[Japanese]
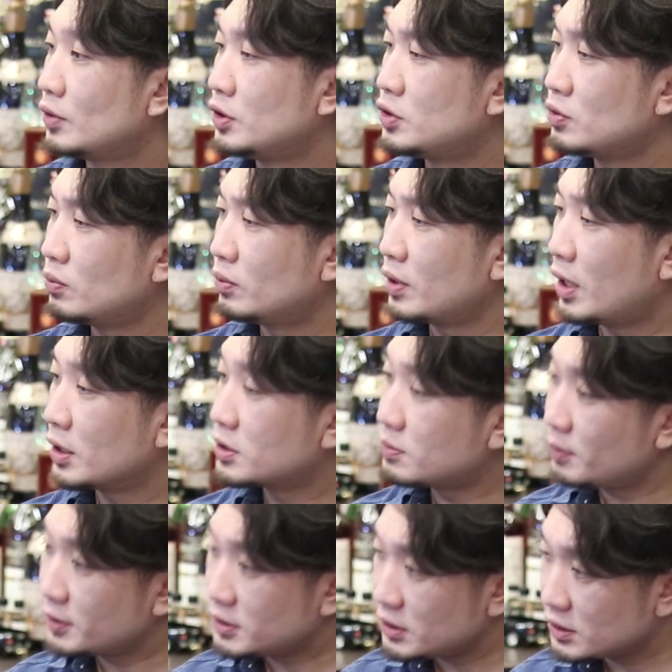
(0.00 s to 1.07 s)
一応これ
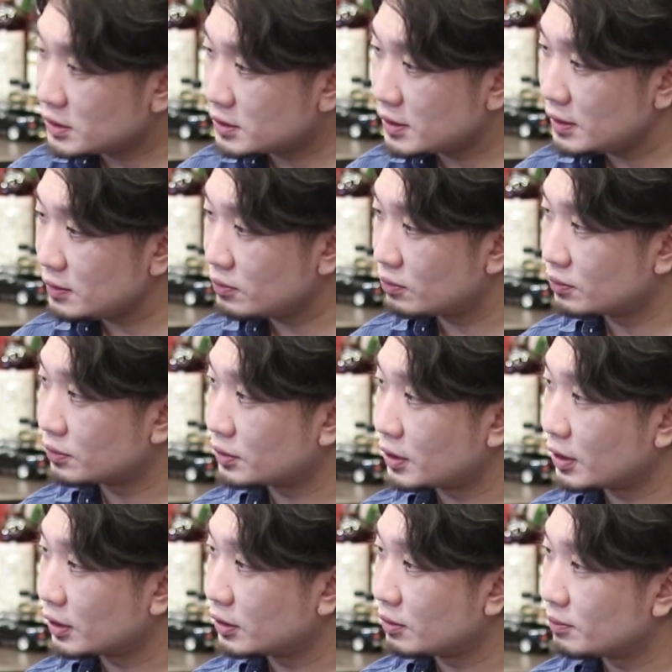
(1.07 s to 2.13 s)
発売地域全国っ
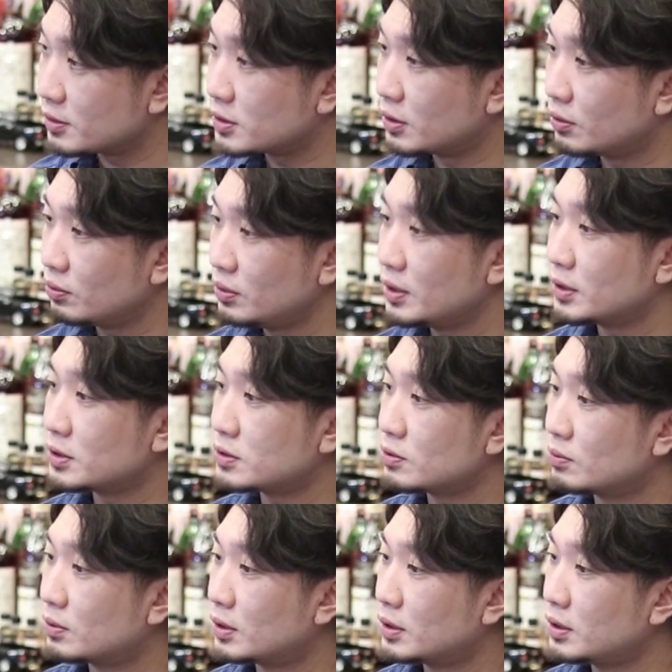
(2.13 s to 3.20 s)
てなってますけど、どうなんで
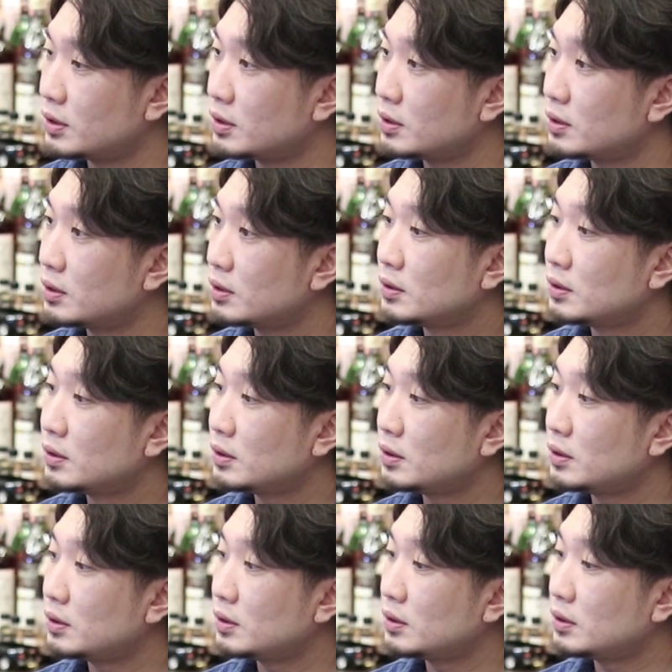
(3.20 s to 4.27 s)
しょうかね。
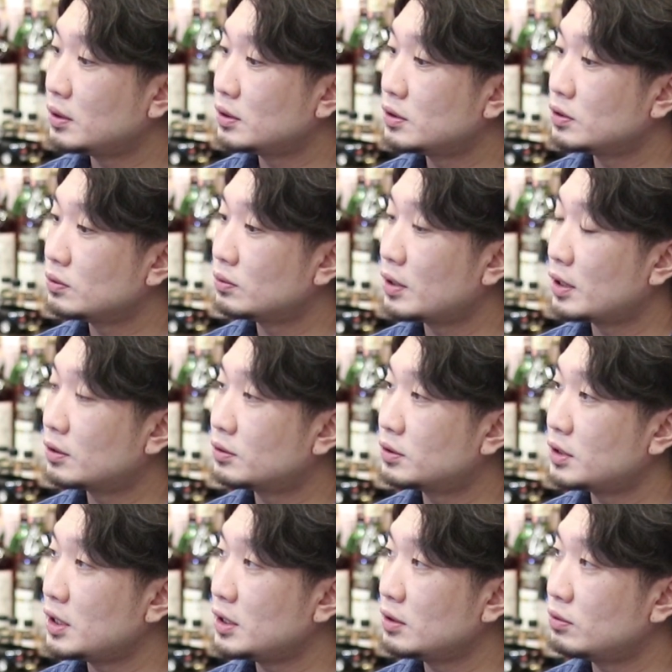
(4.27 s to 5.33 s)
えー、一応楽
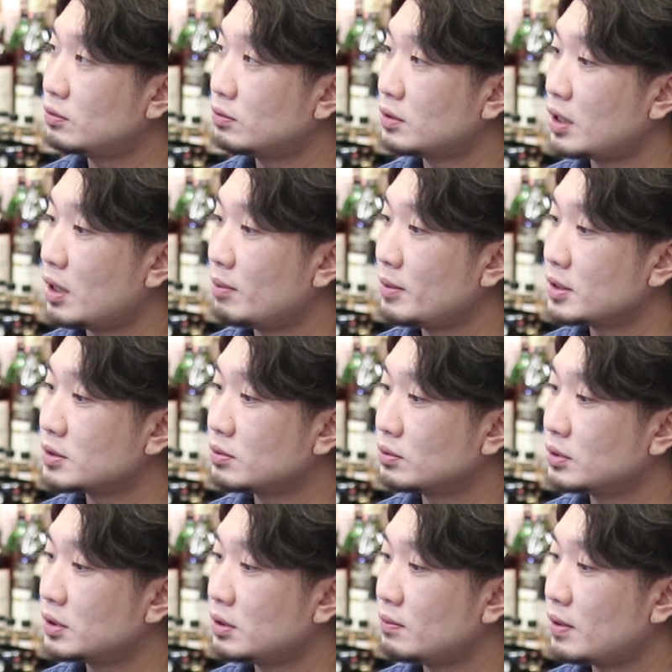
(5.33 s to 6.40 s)
天とか
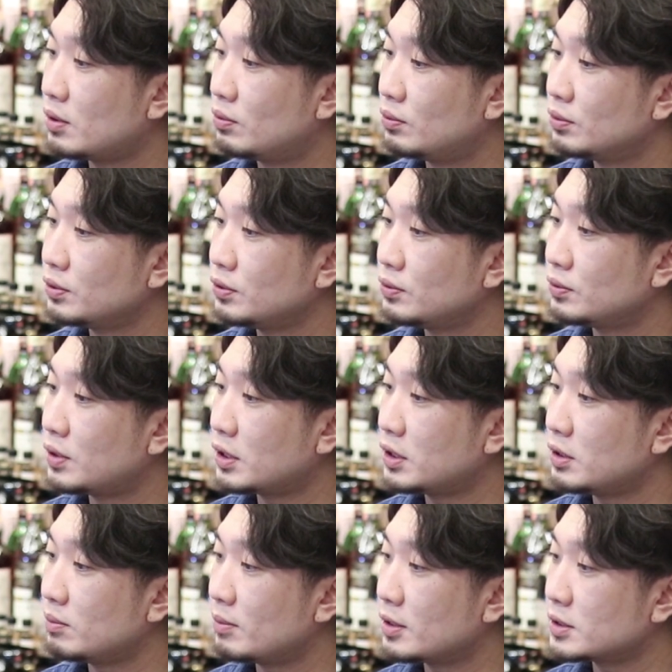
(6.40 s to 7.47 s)
Amazon では購入で
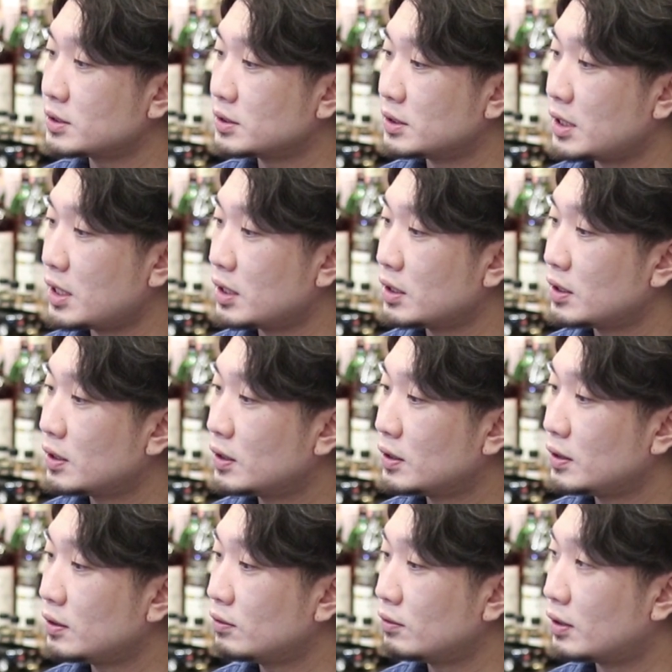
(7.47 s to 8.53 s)
きますね。
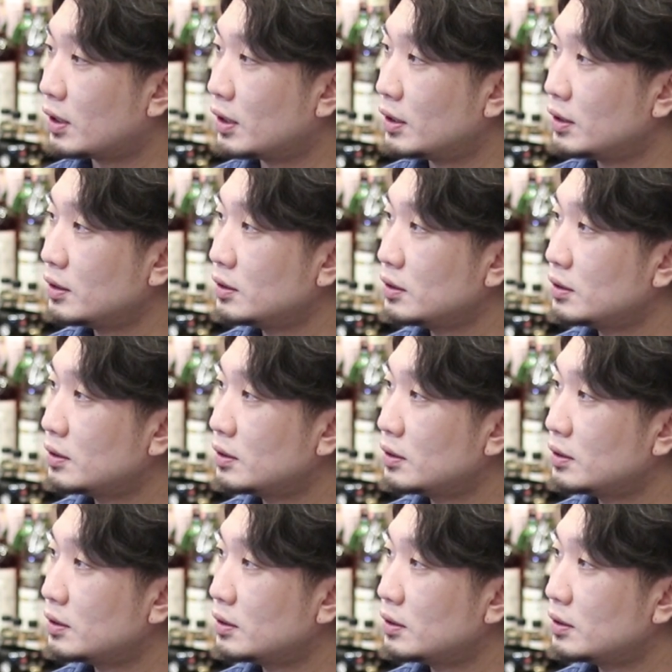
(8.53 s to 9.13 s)
いくらかな